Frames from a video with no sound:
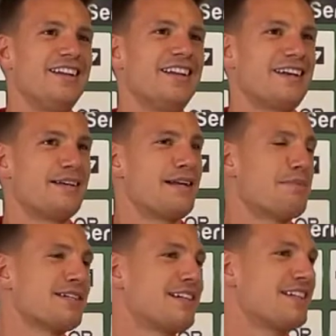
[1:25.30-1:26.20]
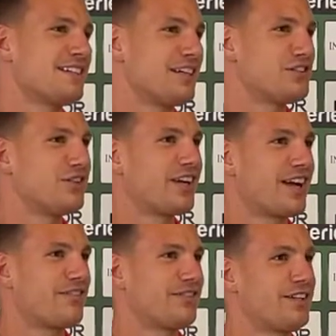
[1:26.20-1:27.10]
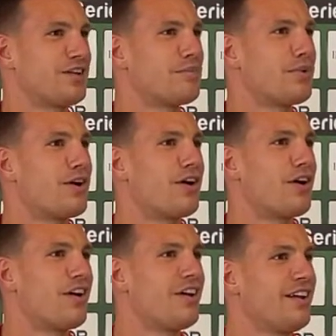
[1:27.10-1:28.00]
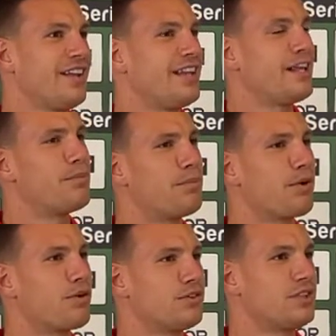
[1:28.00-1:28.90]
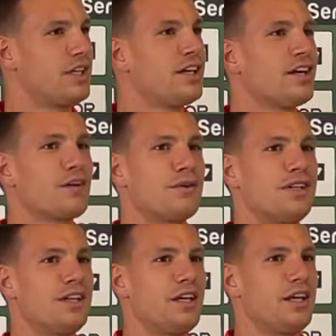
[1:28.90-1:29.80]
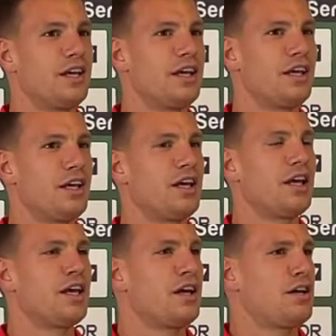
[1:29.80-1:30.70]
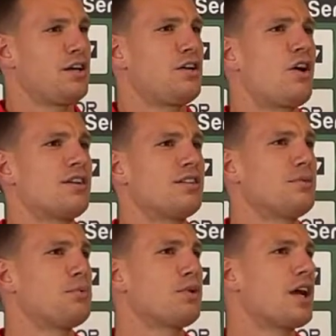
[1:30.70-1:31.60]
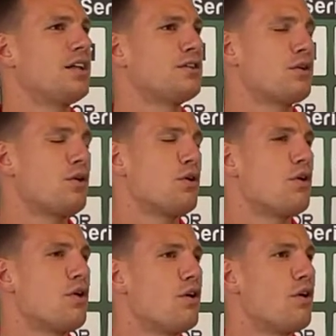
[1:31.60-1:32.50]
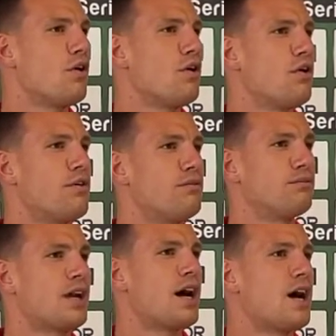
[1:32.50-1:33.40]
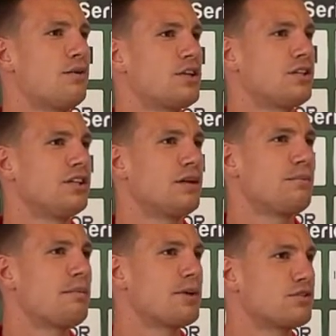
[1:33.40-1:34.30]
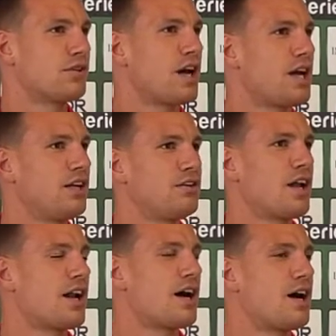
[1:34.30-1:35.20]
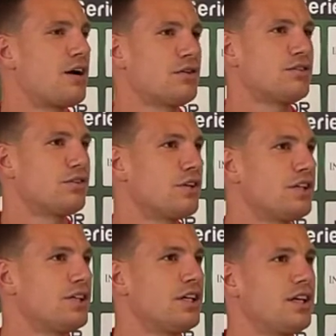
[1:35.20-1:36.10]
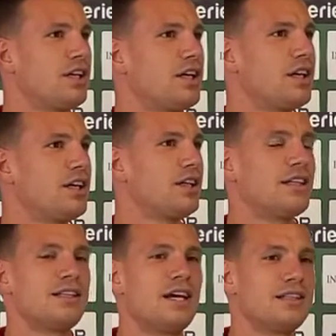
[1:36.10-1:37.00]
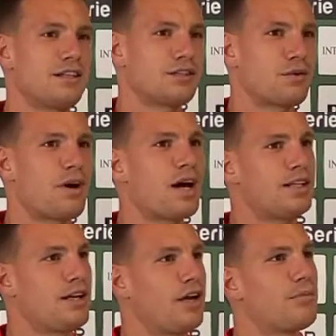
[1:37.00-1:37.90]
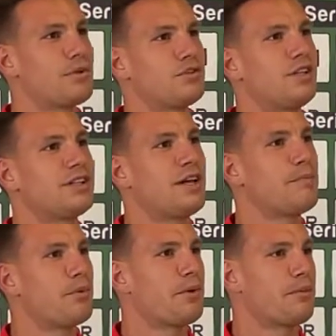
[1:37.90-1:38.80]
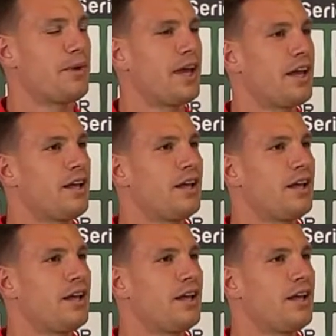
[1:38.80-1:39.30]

la, la, passata stagione che è finita un po', un po così, quindi no, è stata più che altro una, una, scelta mia personale, non era questione di, di altre squadre, ho preso del tempo per me,